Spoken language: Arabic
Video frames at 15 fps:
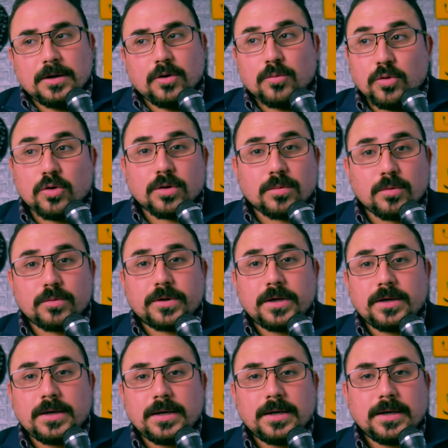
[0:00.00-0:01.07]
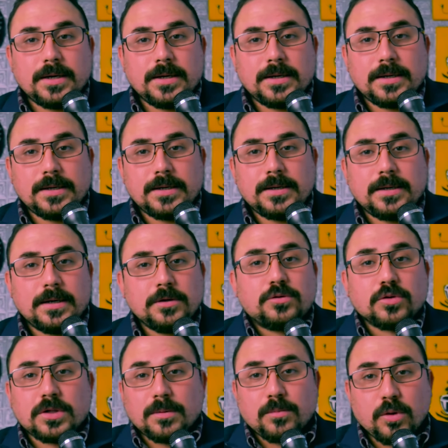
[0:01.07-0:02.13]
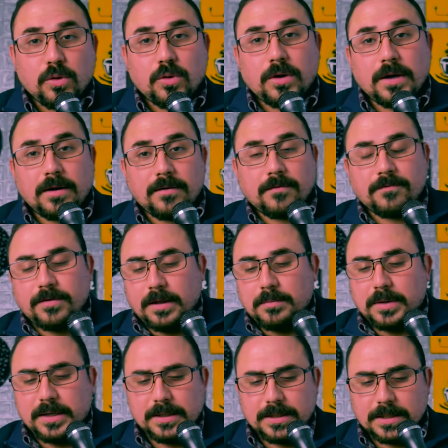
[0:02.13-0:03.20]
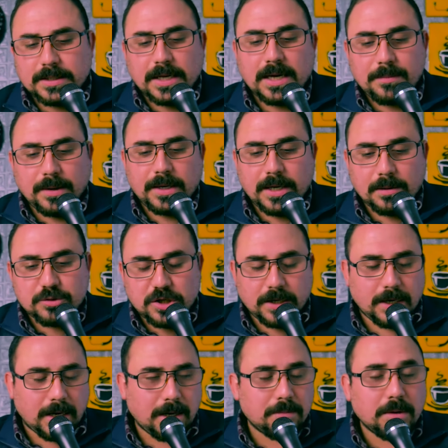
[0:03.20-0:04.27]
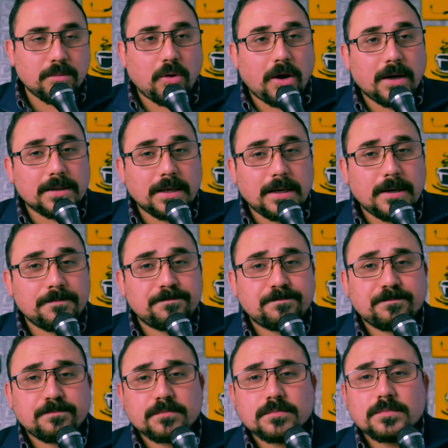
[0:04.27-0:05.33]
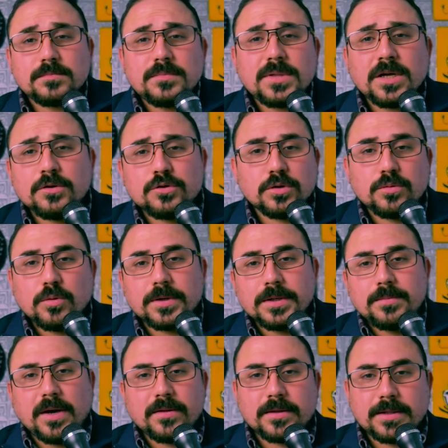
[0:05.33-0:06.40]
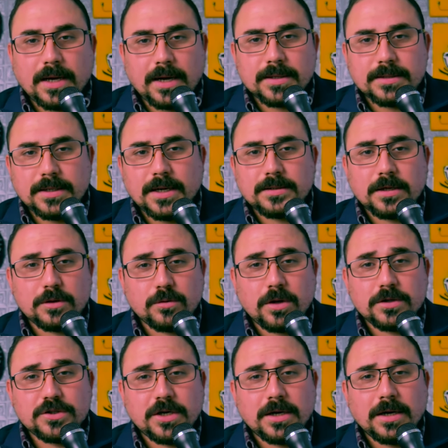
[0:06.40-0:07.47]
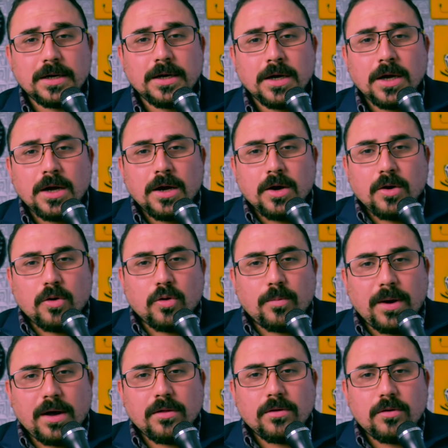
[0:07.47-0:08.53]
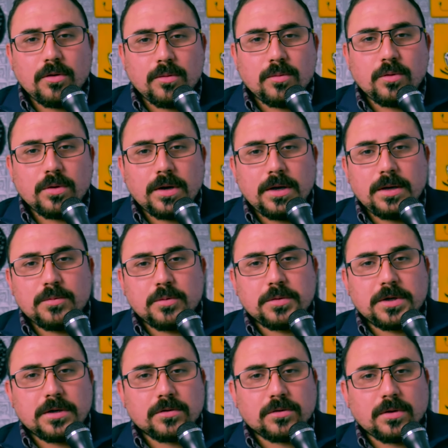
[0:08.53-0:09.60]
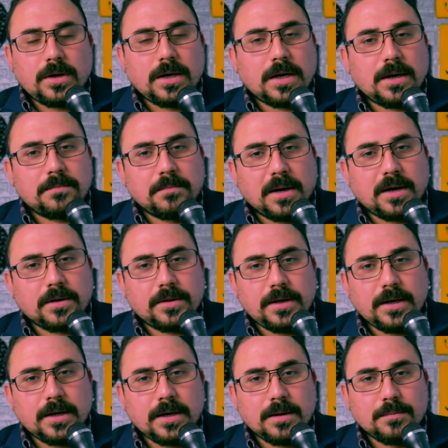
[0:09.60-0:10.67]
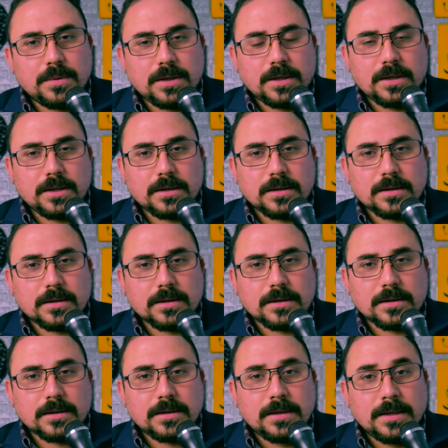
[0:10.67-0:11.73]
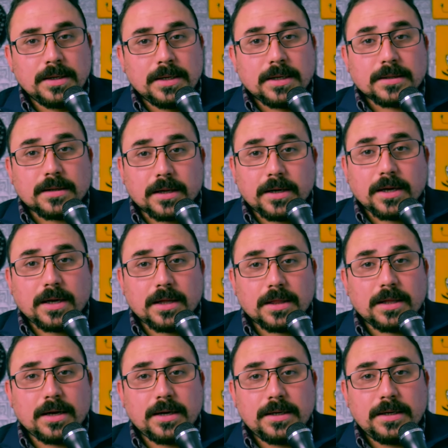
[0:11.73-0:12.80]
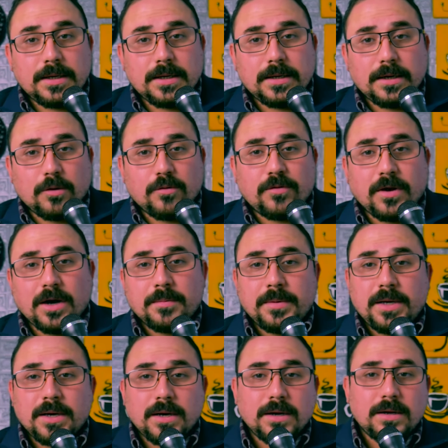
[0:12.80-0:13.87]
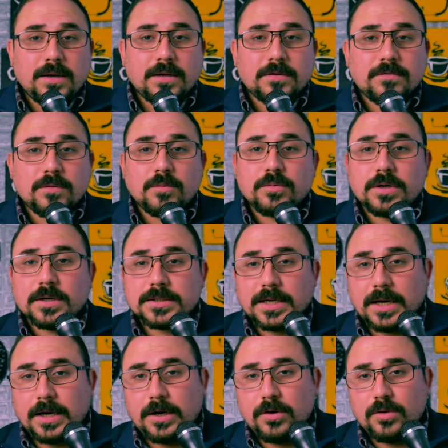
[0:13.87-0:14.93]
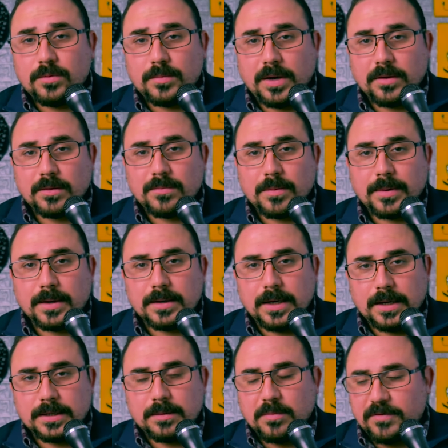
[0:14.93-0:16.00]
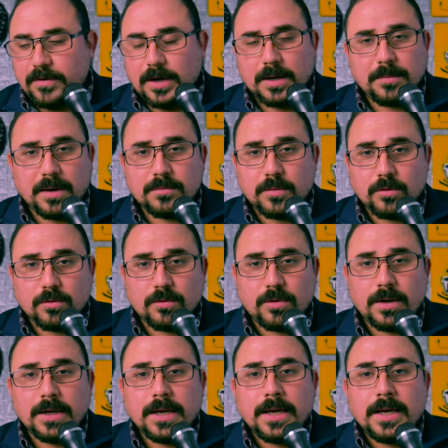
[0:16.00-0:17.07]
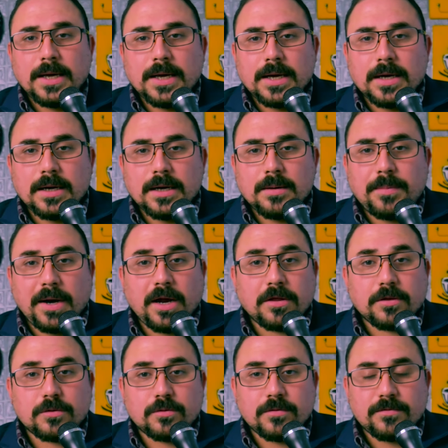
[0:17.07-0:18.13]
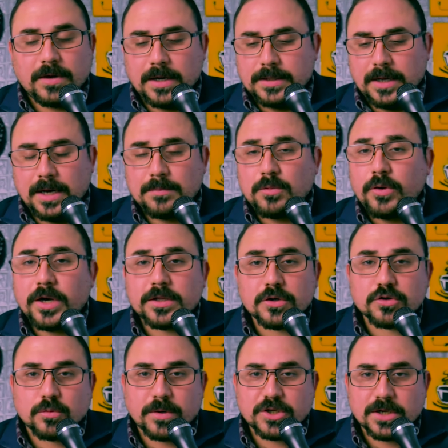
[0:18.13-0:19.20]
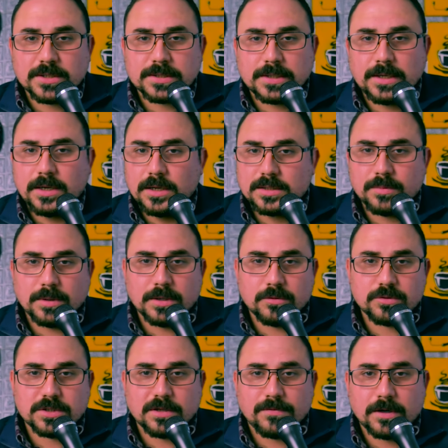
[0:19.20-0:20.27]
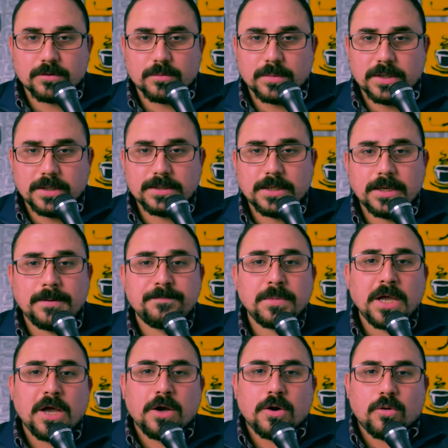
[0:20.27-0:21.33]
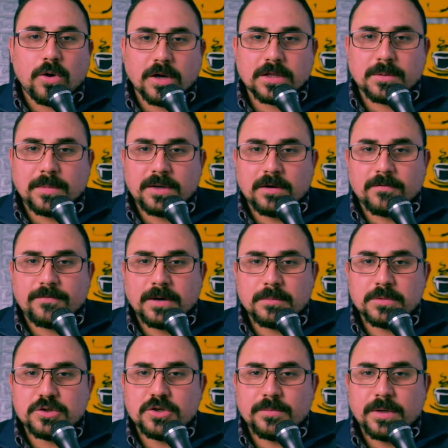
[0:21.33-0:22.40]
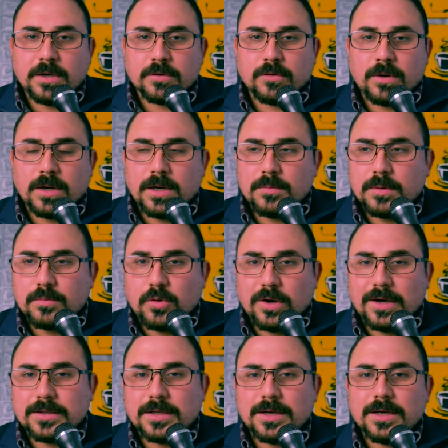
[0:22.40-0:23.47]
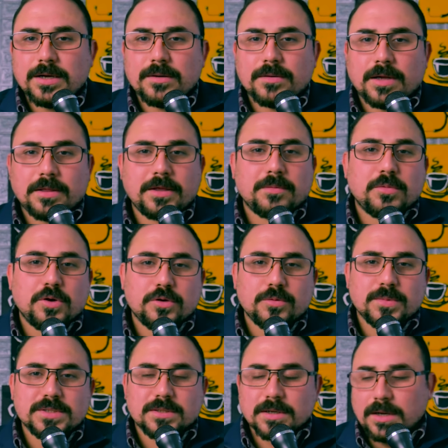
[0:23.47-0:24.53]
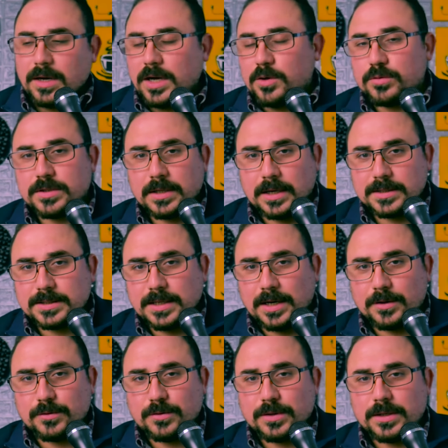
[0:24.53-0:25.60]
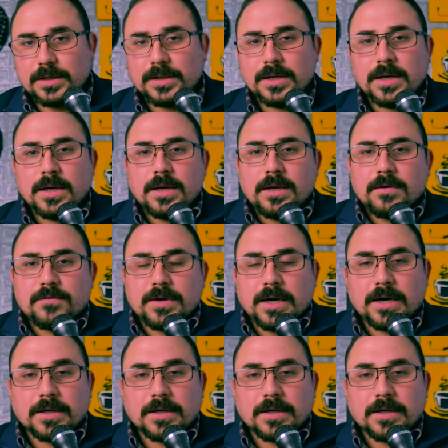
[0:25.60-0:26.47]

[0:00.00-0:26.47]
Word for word: أمور ممكن أنتم تطبقوها أفضل من عندي أتكلم عليها بشكل عام المعادلة شنو ممكن بعض التحديات اللي تواجهها وبعض الأمور اللي ممكن الطلاب ماخذيها بطريقة آه، ثانية أو فاهميها غلط فممكن أصحح لهم بعض المبا... يعني المفاهيم عن الموضوع آه، بحيث تكون فائدة عامة وهي تجربة شخصية أتمنى أن تستفادون من عندها وهذا طبعا عرفان بالجميل لطلاب المعادلة كثير من عندهم أصدقائي وناس ساعدوني في